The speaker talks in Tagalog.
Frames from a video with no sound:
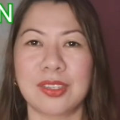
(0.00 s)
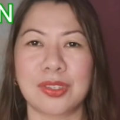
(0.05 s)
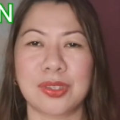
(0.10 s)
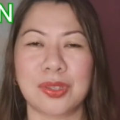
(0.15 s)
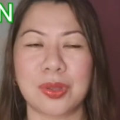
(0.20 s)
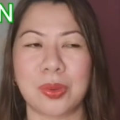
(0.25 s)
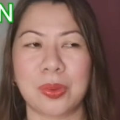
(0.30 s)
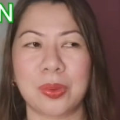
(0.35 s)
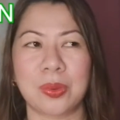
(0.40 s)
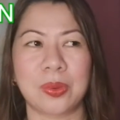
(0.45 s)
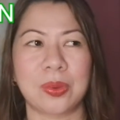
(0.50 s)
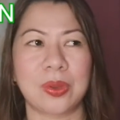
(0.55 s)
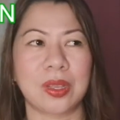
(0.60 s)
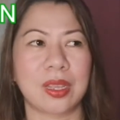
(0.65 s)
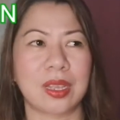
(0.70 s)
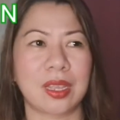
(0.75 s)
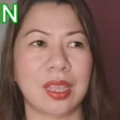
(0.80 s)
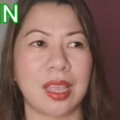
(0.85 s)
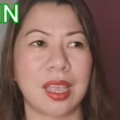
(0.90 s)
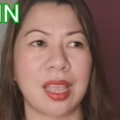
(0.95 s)
So,
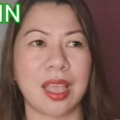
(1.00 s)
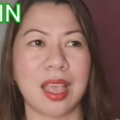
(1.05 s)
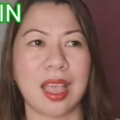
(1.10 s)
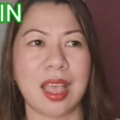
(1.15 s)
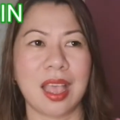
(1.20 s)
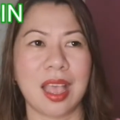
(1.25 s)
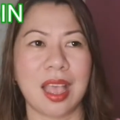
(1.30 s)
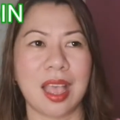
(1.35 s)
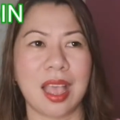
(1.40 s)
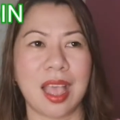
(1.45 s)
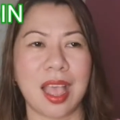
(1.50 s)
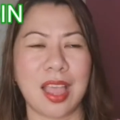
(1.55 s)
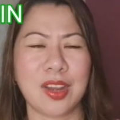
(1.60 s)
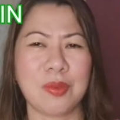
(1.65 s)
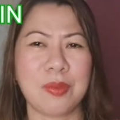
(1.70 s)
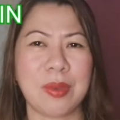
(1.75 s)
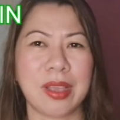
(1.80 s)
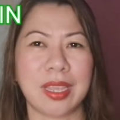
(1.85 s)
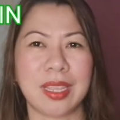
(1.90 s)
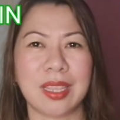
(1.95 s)
ano
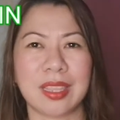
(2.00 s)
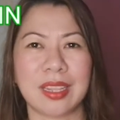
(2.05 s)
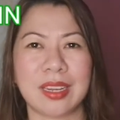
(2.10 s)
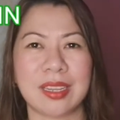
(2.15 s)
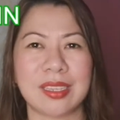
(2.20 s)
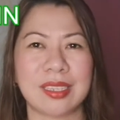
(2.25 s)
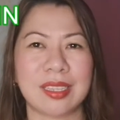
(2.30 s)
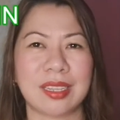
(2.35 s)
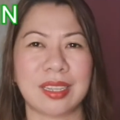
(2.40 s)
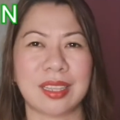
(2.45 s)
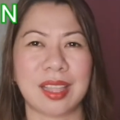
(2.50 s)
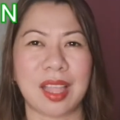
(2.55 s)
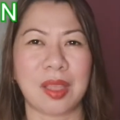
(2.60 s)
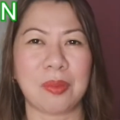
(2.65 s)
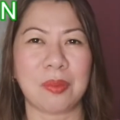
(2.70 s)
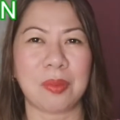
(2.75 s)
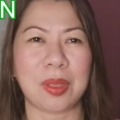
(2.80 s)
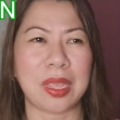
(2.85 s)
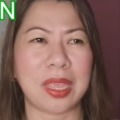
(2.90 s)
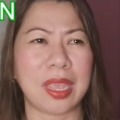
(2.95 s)
ba interesting
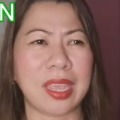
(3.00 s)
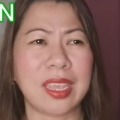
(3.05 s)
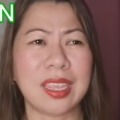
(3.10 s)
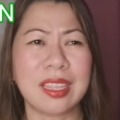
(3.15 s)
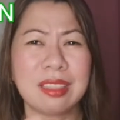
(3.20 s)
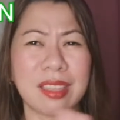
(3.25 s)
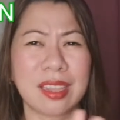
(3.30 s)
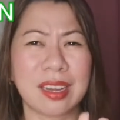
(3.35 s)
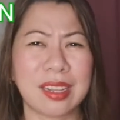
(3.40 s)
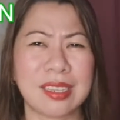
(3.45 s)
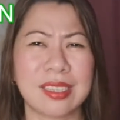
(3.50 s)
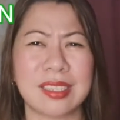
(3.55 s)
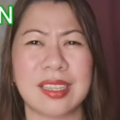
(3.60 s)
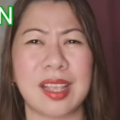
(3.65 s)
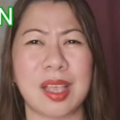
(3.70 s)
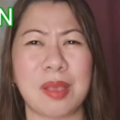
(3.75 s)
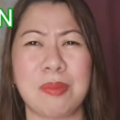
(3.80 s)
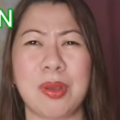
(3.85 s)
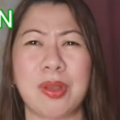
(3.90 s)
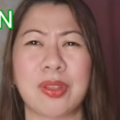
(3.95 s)
top,
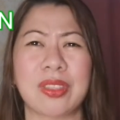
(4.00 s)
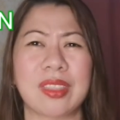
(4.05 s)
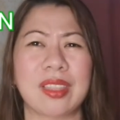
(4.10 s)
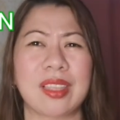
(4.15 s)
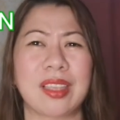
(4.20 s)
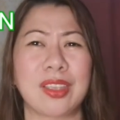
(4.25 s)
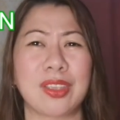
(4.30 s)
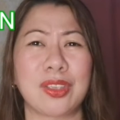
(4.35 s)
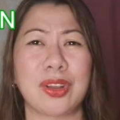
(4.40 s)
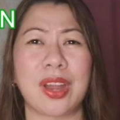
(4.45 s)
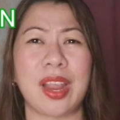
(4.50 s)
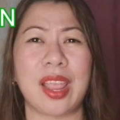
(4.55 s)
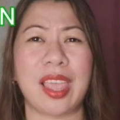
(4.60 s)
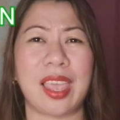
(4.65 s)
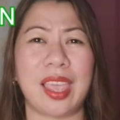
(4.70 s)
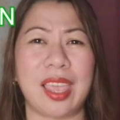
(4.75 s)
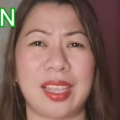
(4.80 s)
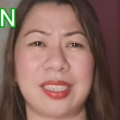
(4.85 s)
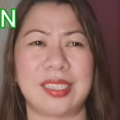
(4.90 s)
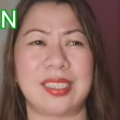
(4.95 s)
interesting about your
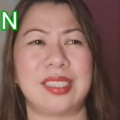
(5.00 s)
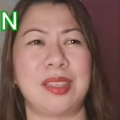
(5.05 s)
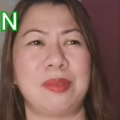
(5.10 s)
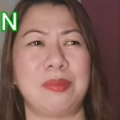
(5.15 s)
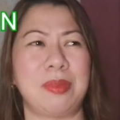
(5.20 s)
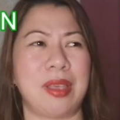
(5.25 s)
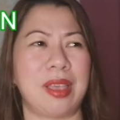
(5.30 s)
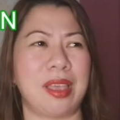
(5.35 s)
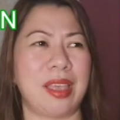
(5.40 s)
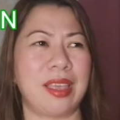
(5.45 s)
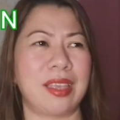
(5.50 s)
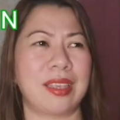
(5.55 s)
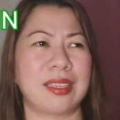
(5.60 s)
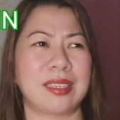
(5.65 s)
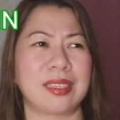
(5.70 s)
ex, di ba?